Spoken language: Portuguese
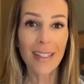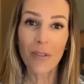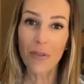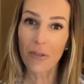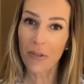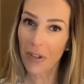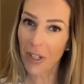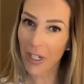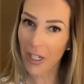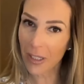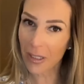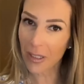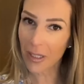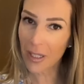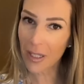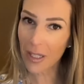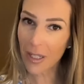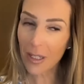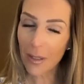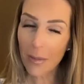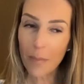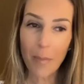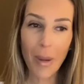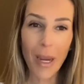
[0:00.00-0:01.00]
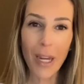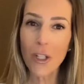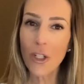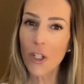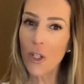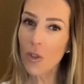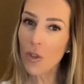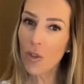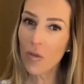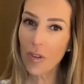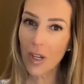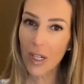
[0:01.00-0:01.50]
na França,
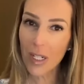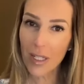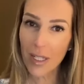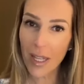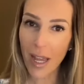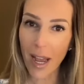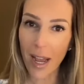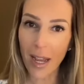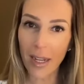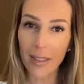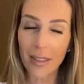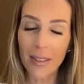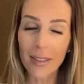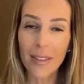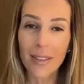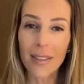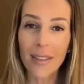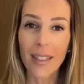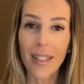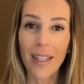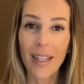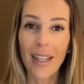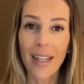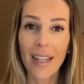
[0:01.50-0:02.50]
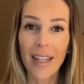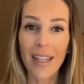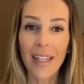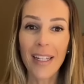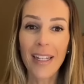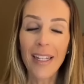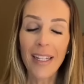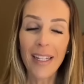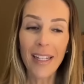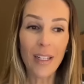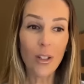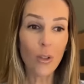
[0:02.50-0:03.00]
pertinho de Versalhes.
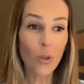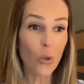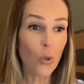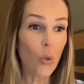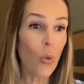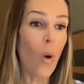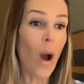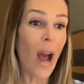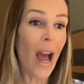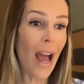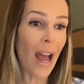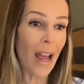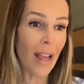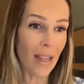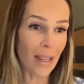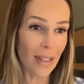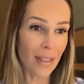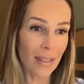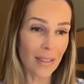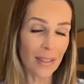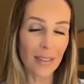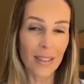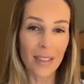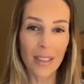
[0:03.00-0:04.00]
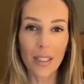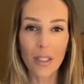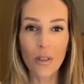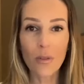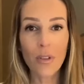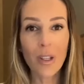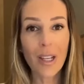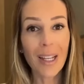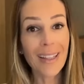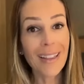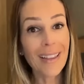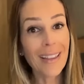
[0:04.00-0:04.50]
E Toit
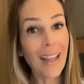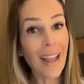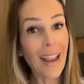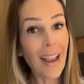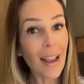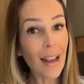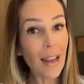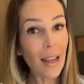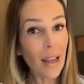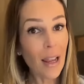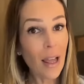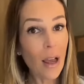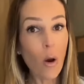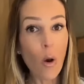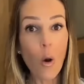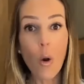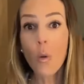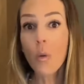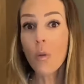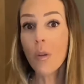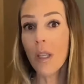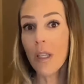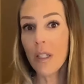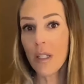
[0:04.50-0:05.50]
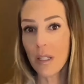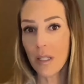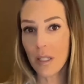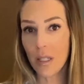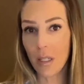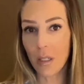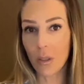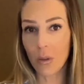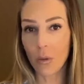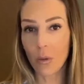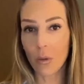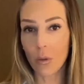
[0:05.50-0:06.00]
significa tela ou
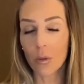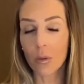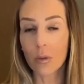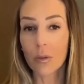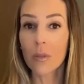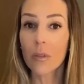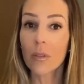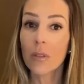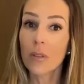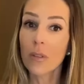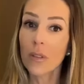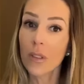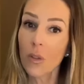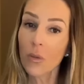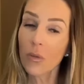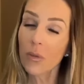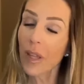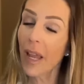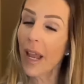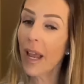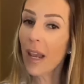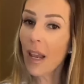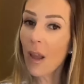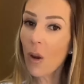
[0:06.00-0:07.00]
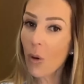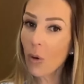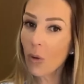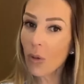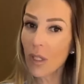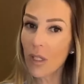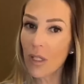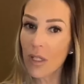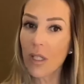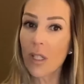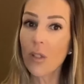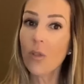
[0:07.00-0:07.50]
tecido. Então, tela ou
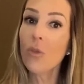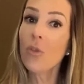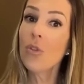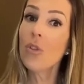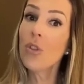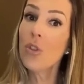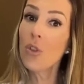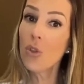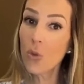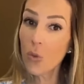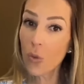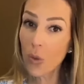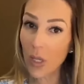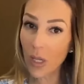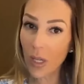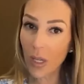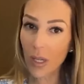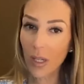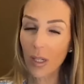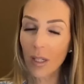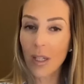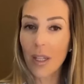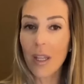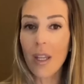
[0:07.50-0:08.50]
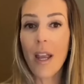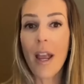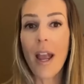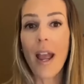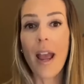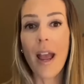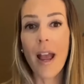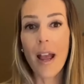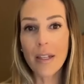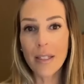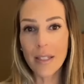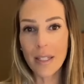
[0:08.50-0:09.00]
tecido de Juí, que
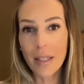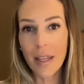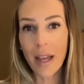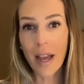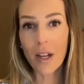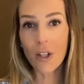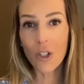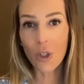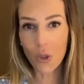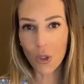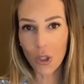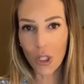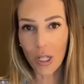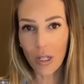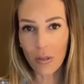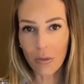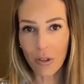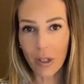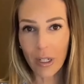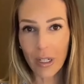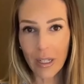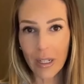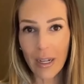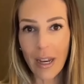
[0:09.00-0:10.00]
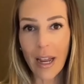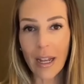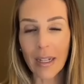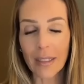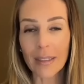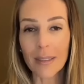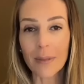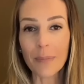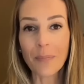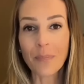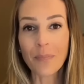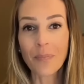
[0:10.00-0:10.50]
é a cidade onde ela foi
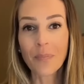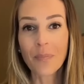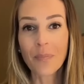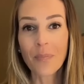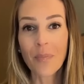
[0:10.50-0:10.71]
criada.